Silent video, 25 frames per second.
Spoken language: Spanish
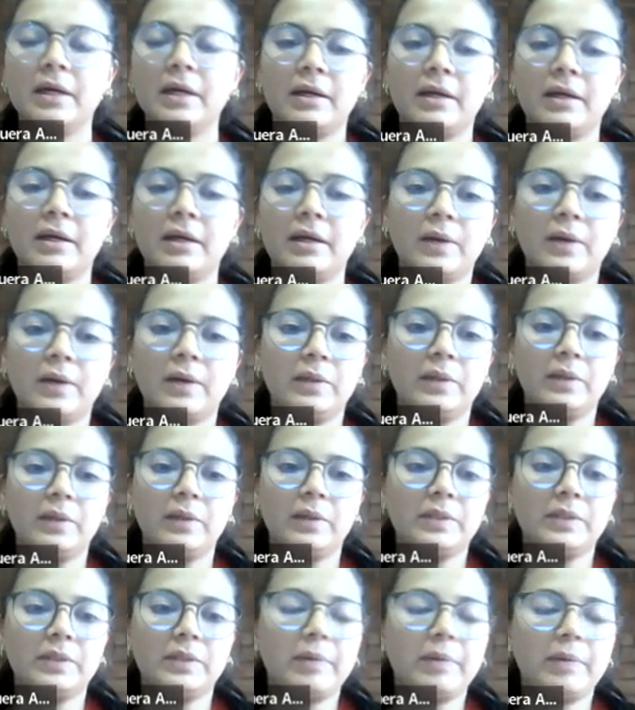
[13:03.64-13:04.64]
Recordemos
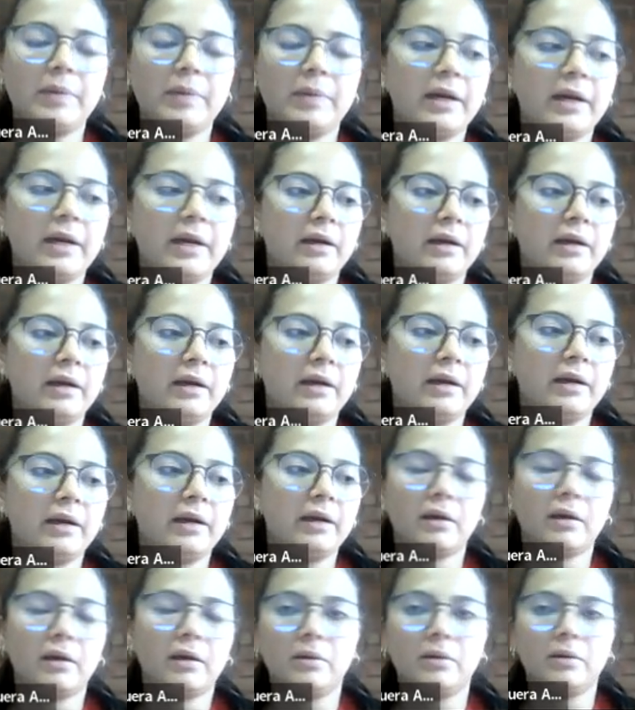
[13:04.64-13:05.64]
que para
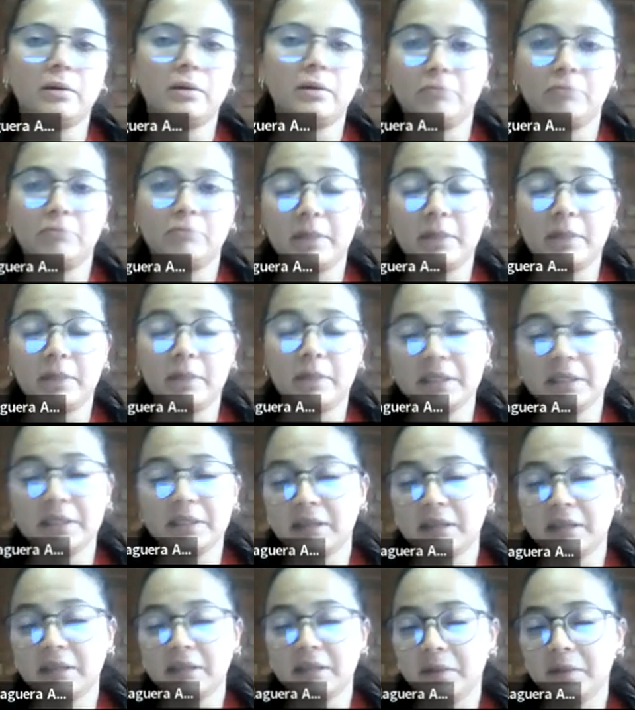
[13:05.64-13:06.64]
eh,
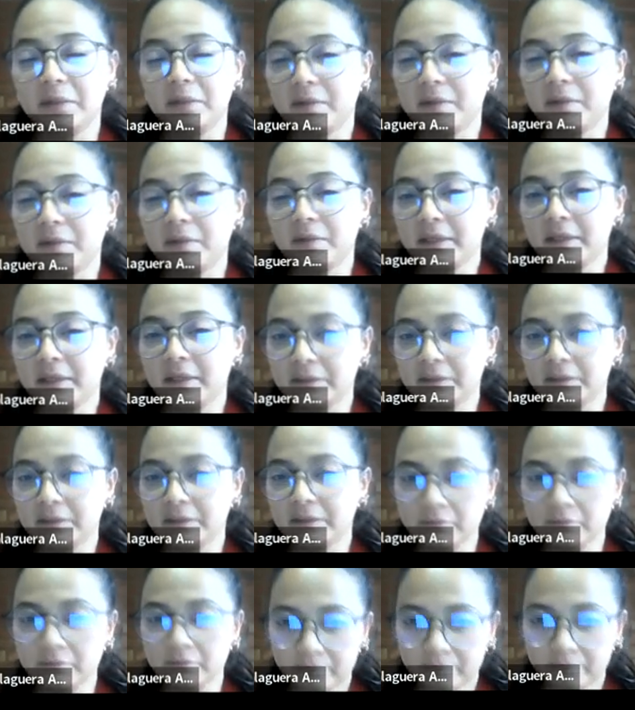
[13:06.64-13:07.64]
representar una
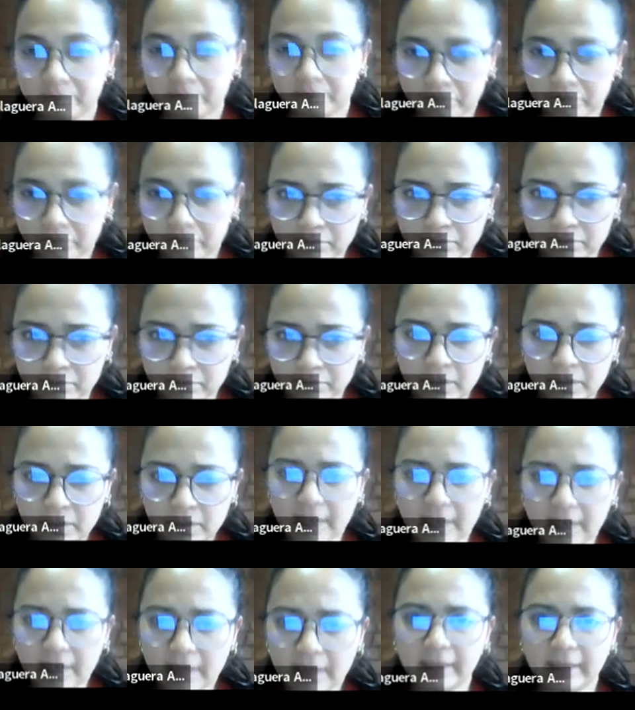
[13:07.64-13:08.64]
fracción
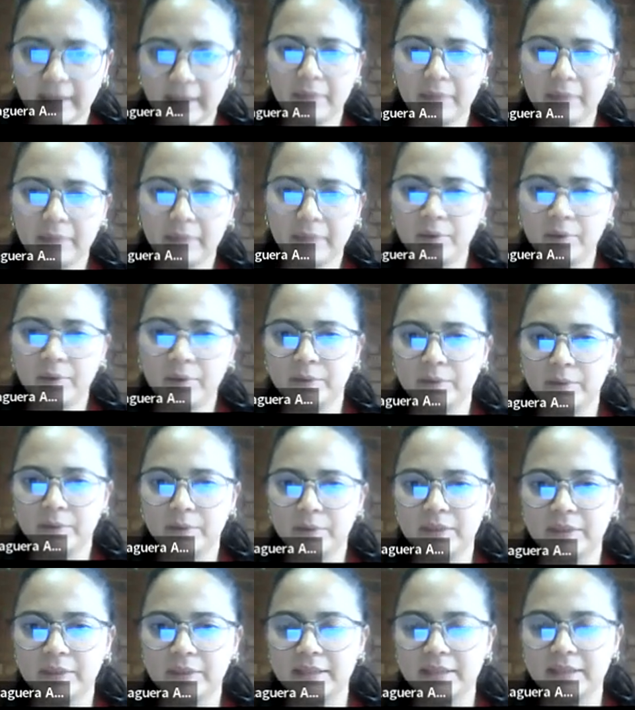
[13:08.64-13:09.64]
eh, podemos
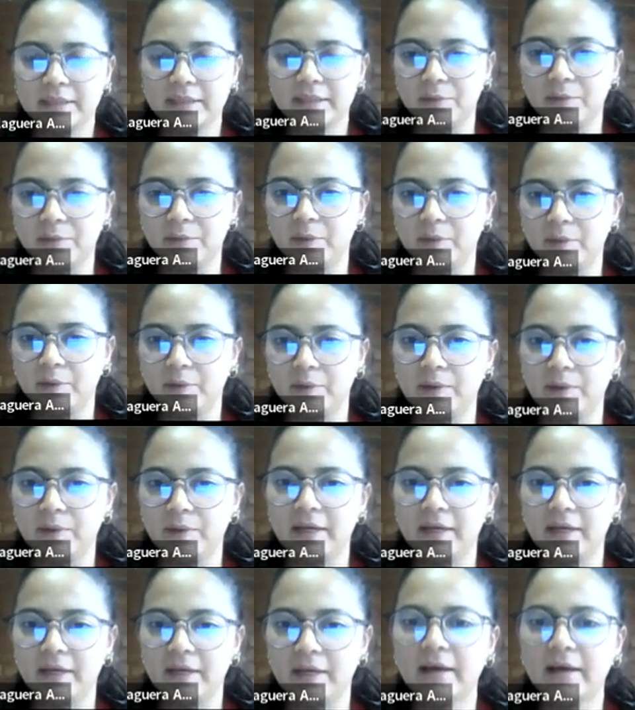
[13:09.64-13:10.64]
utilizar un modelo de
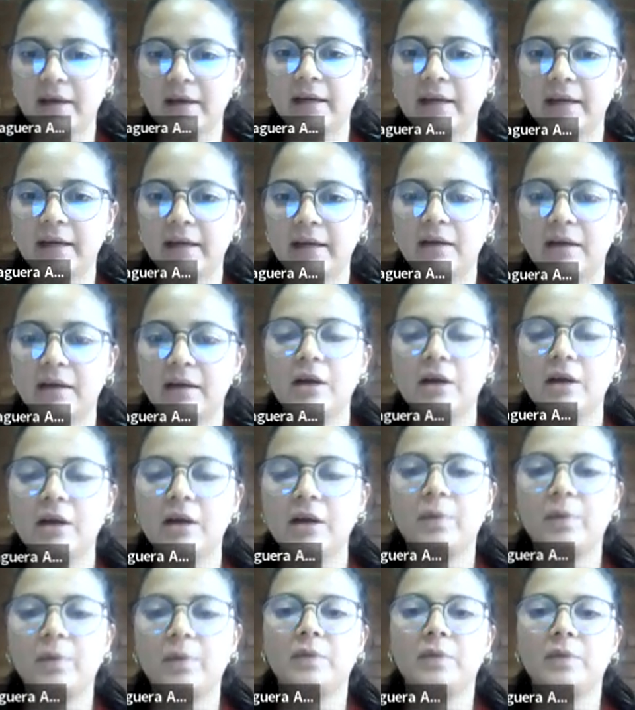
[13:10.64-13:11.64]
área,
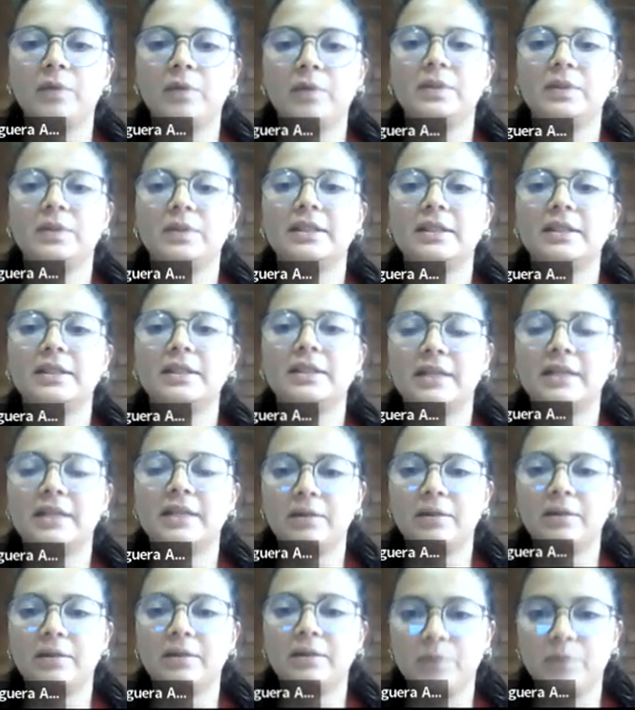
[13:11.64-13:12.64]
podemos utilizar
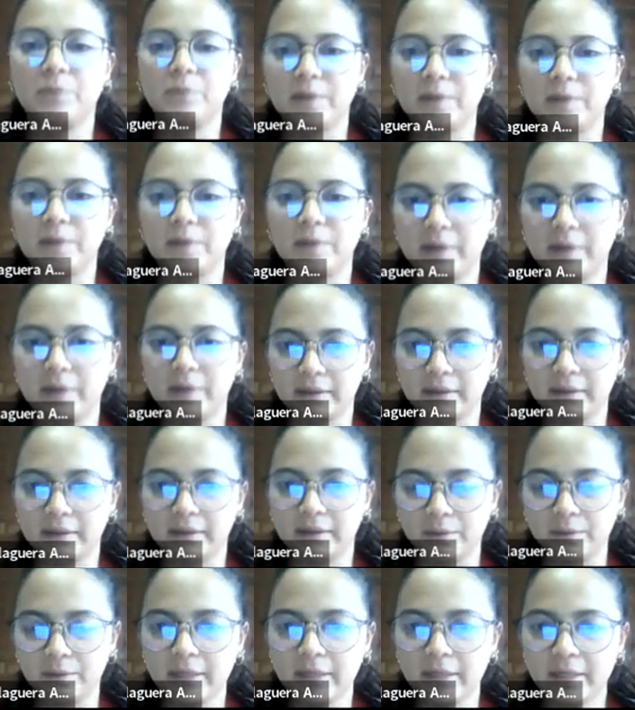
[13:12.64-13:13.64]
un modelo de recta
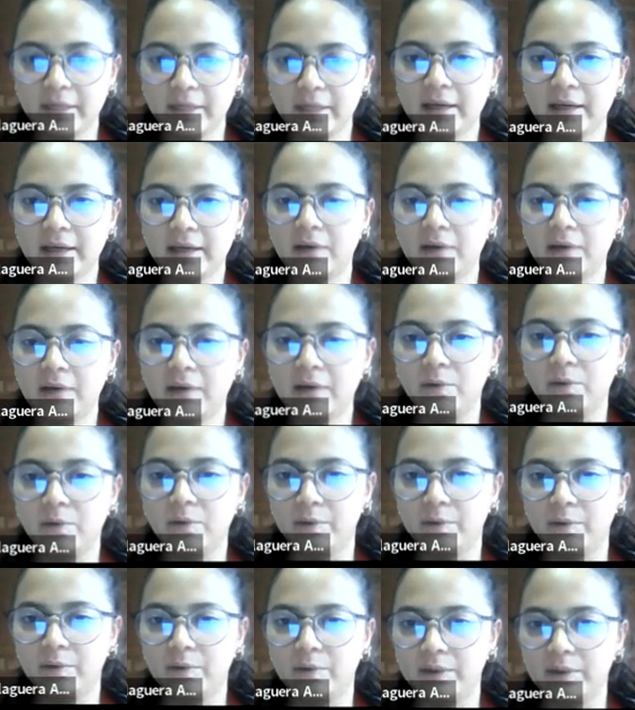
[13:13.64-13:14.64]
numérica o un
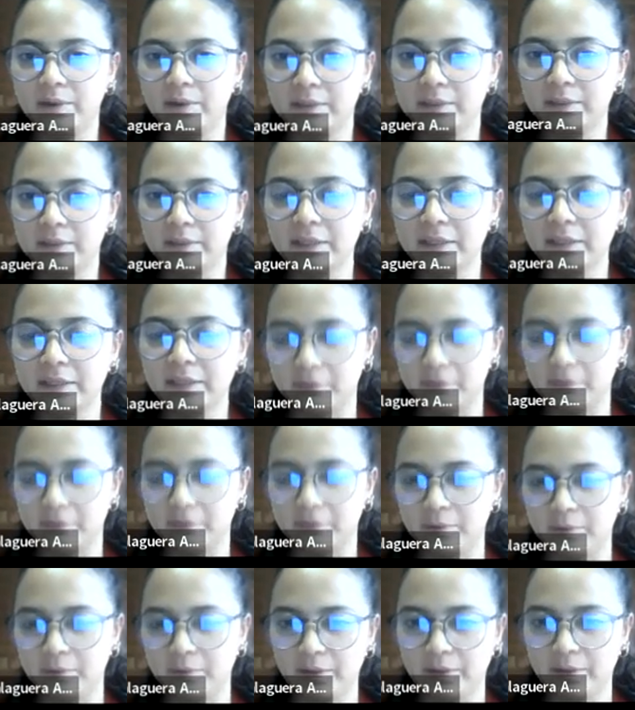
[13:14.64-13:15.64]
modelo discreto. El
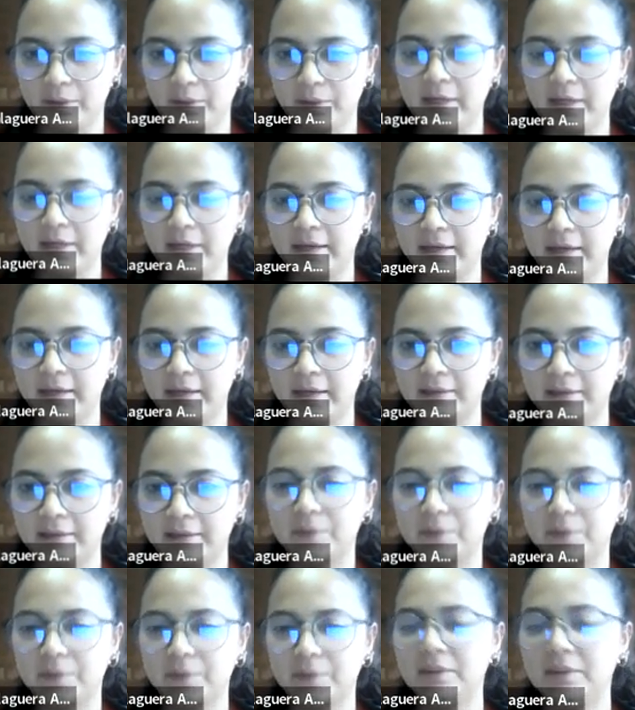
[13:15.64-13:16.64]
modelo de área es
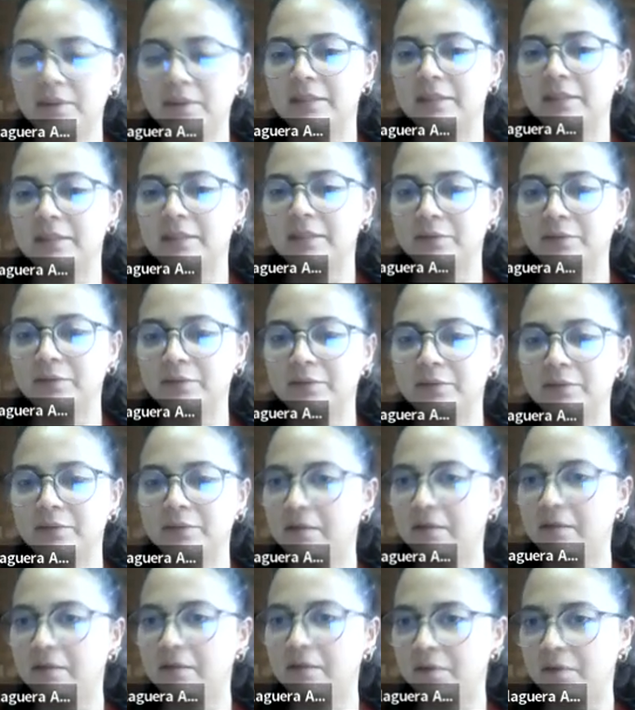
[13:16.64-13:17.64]
cuando utilizamos una
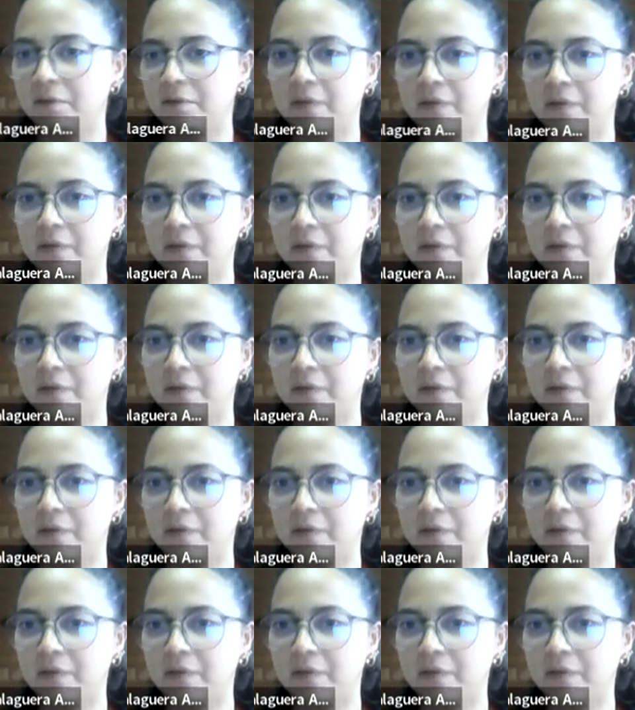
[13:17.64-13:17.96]
figura